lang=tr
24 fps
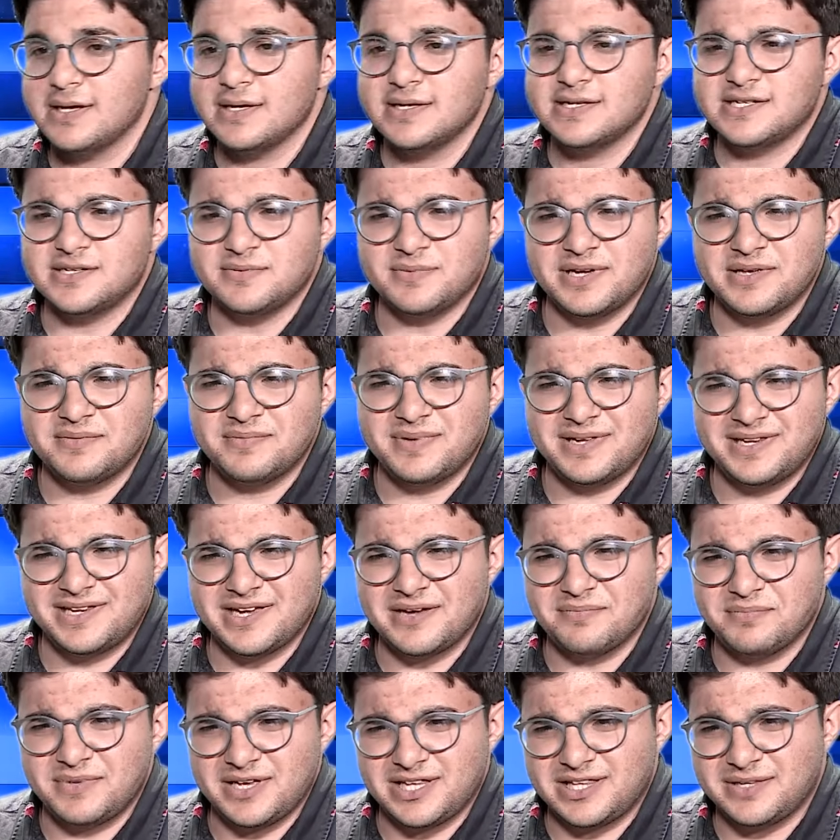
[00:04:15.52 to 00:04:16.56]
Simay'ın beni
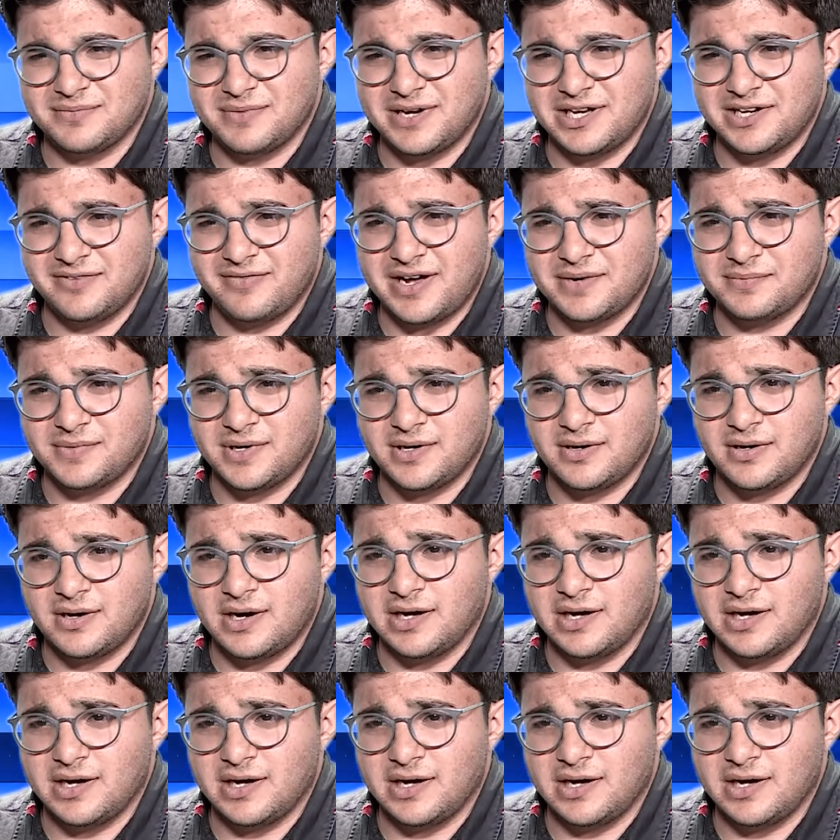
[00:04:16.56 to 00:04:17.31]
yenme ihtimali var mı?